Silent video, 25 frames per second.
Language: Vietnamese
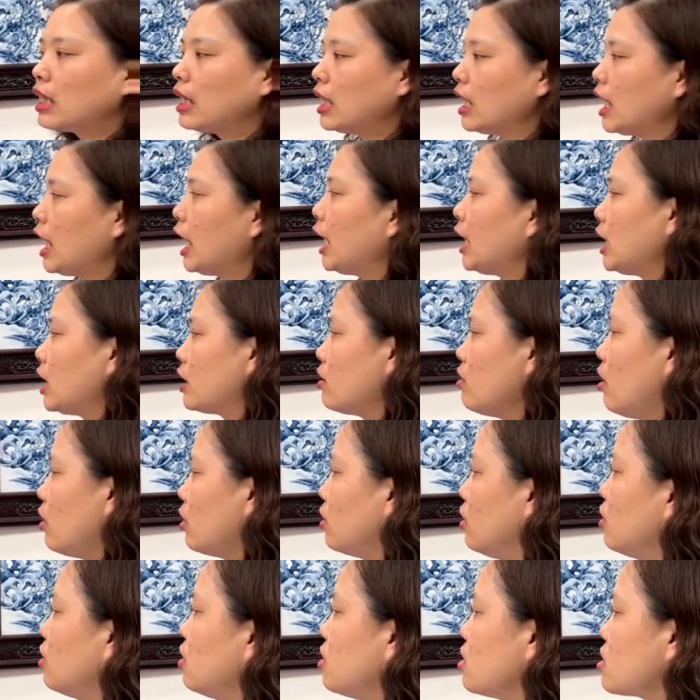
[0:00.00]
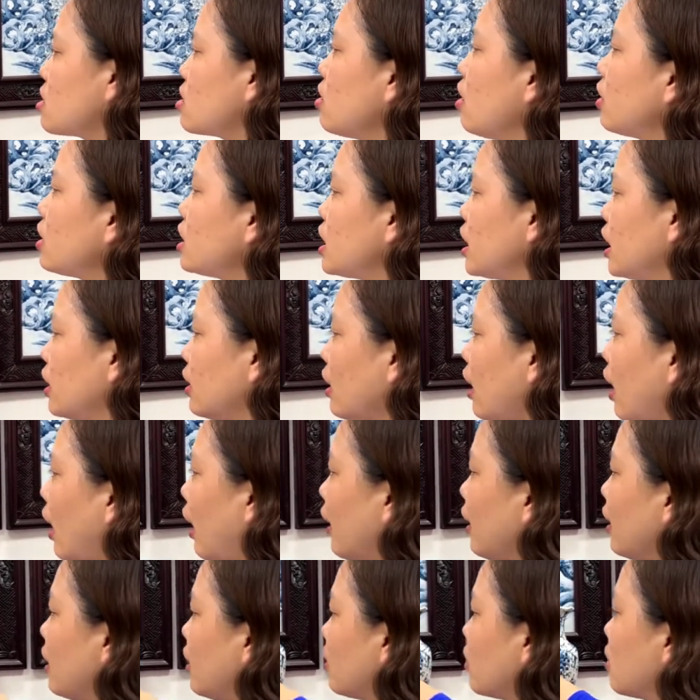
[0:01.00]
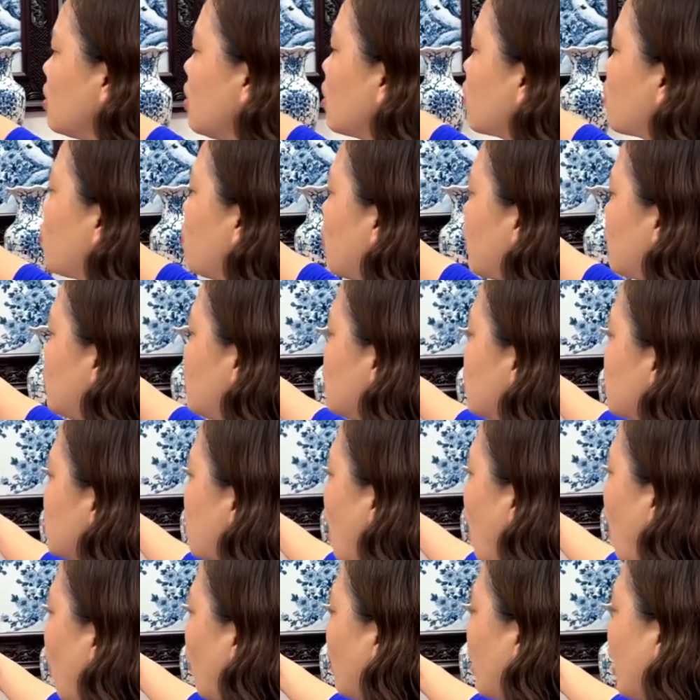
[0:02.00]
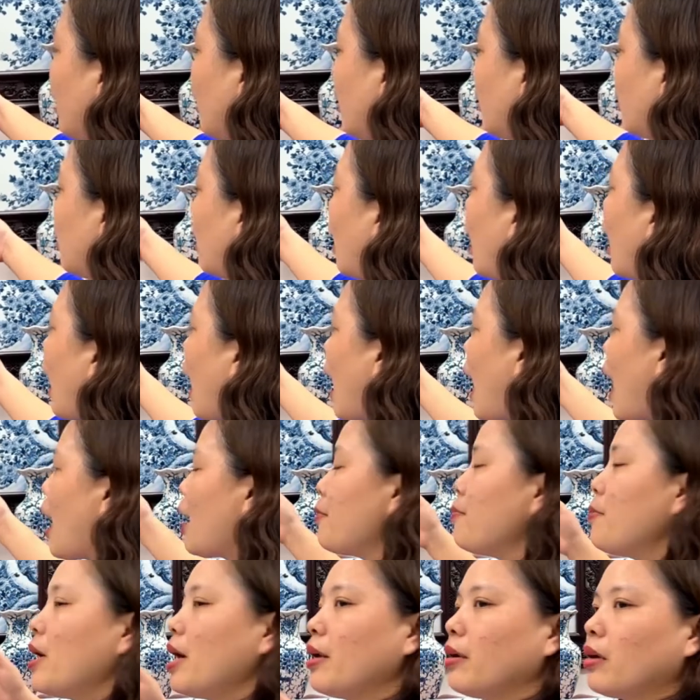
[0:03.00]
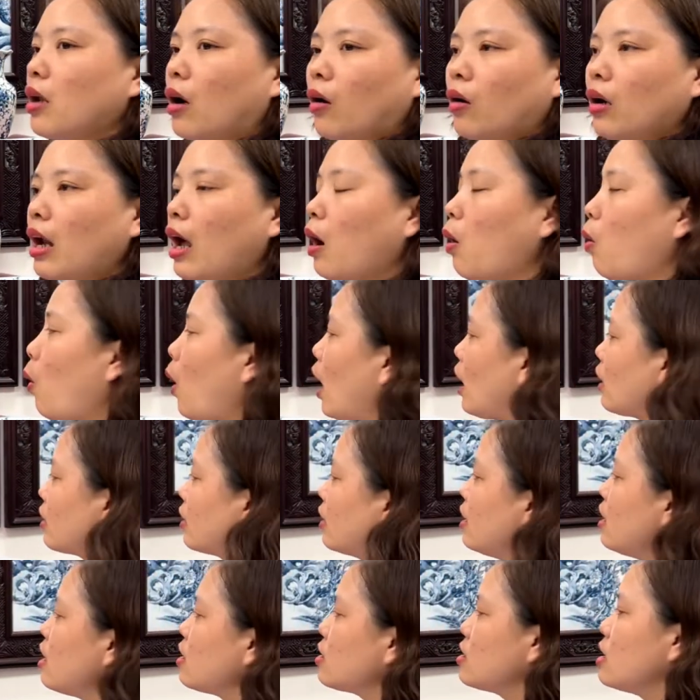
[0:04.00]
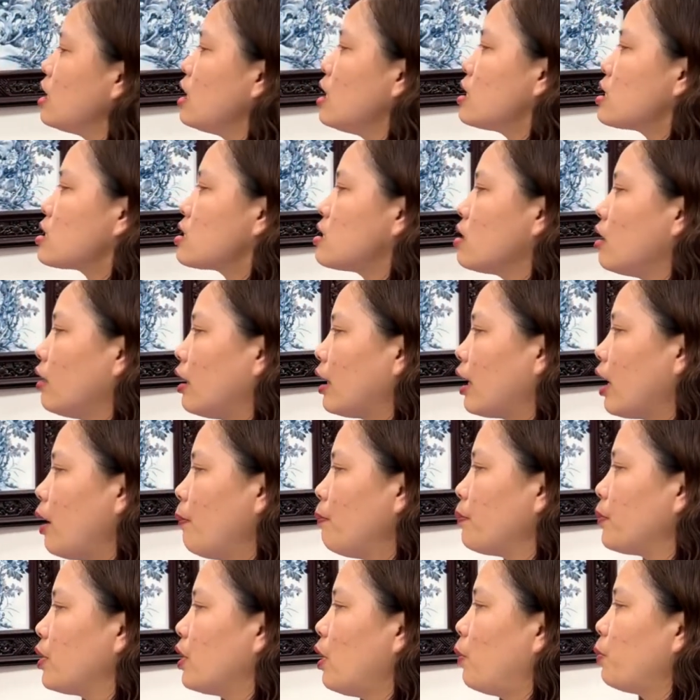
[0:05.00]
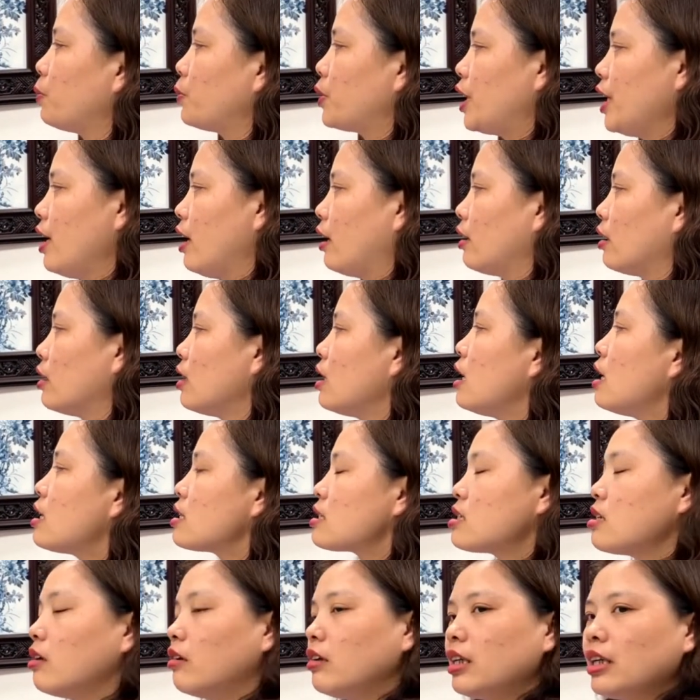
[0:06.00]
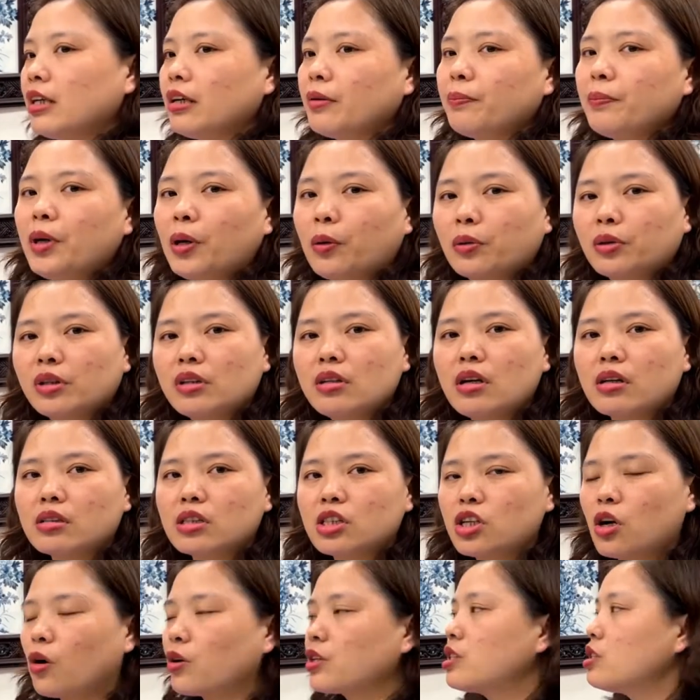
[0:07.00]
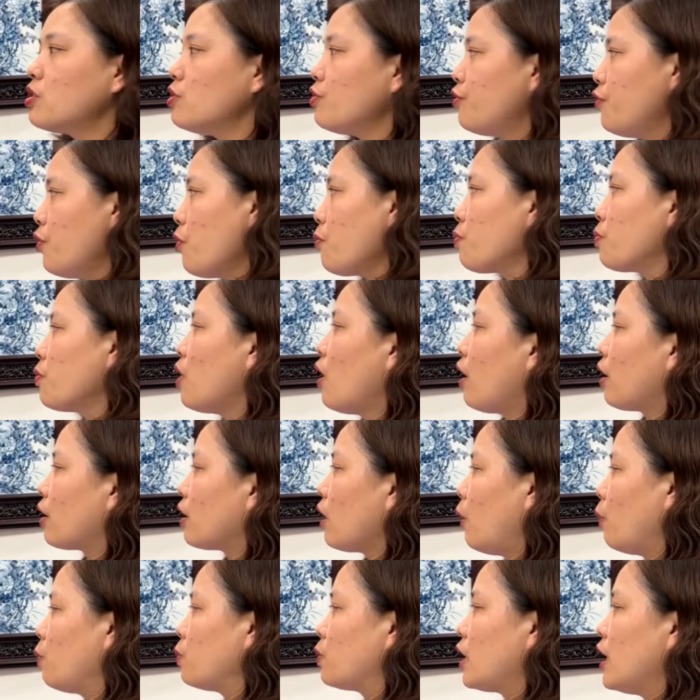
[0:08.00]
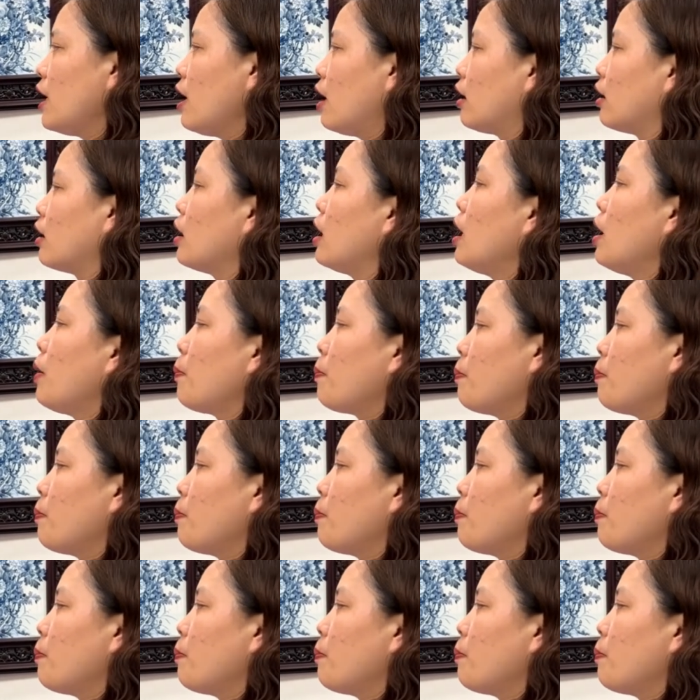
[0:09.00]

thì hình tượng ở giữa chính là hình tượng của chữ thọ đỉnh hai bên đó là họa tiết rơi ngậm đồng tiền rơi biểu tượng cho chữ phúc đồng tiền